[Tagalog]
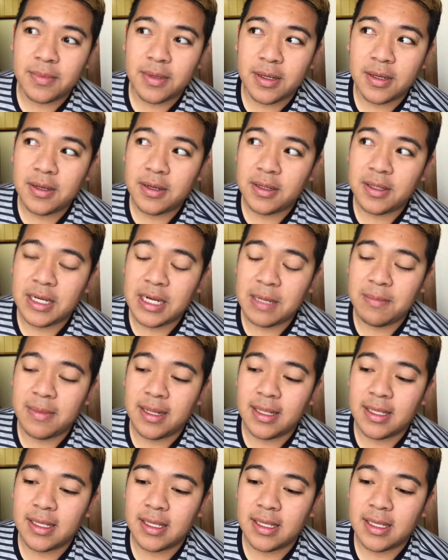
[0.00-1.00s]
Oo, uh, 3
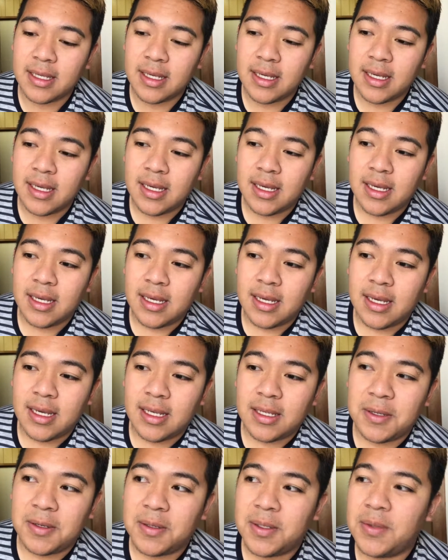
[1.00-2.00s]
months.
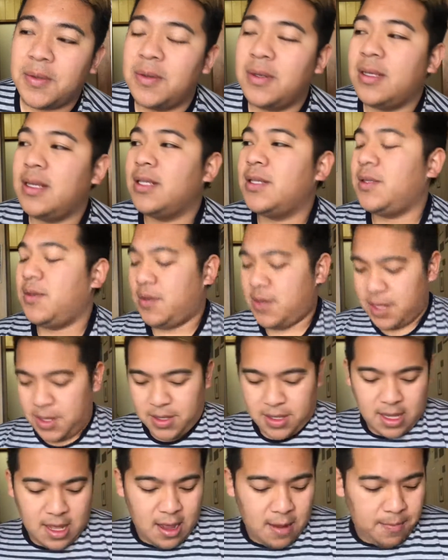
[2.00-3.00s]
So, so, so,
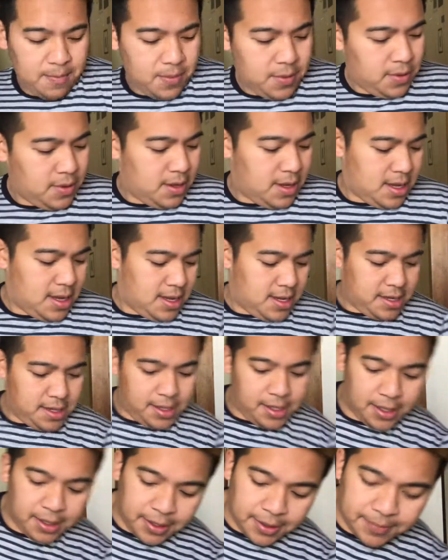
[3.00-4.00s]
ayun nga po. Uh,
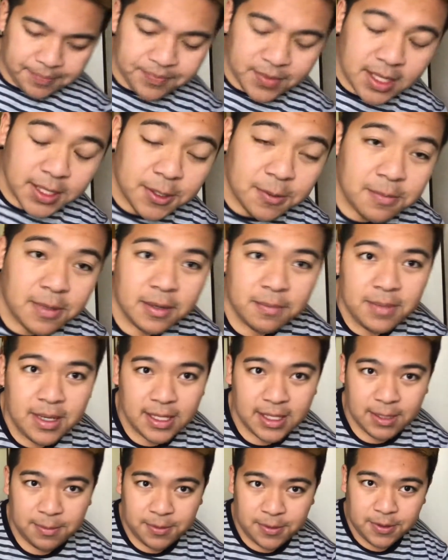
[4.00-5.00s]
ah, so, sobrang
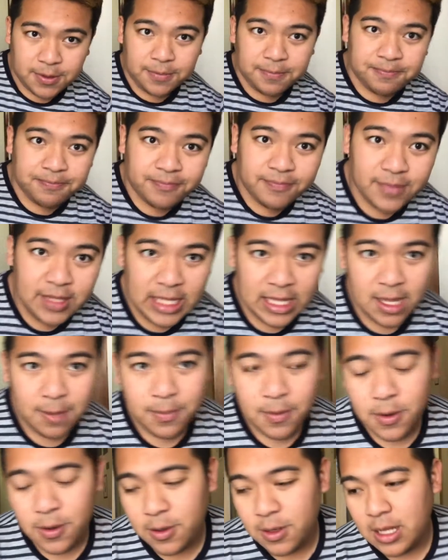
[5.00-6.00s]
busy po. Hindi na
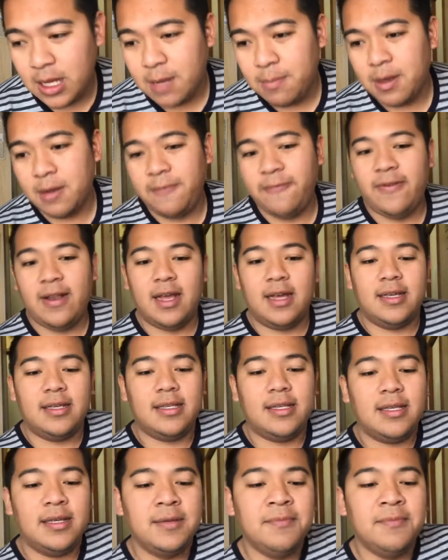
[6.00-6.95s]
po ako nakapag-vlogs.